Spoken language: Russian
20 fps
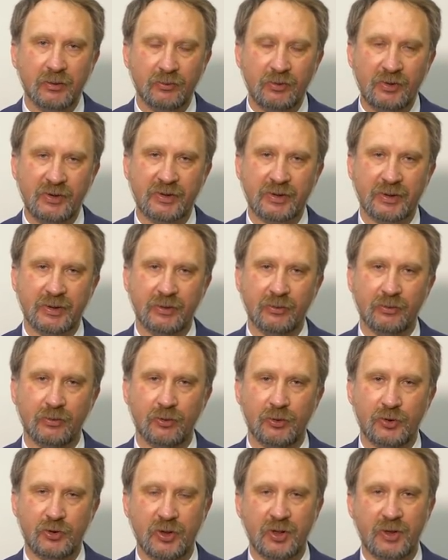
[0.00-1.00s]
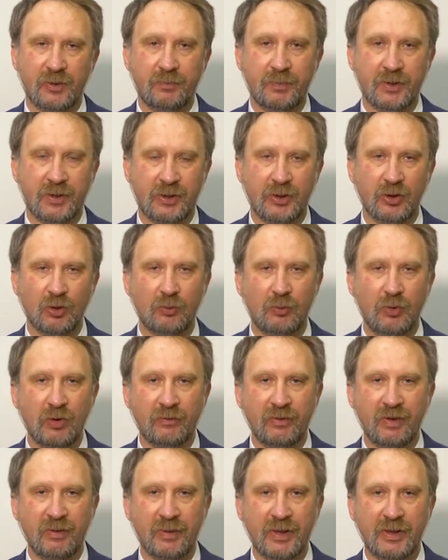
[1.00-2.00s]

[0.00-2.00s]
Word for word: ну и в свою очередь пятирублевые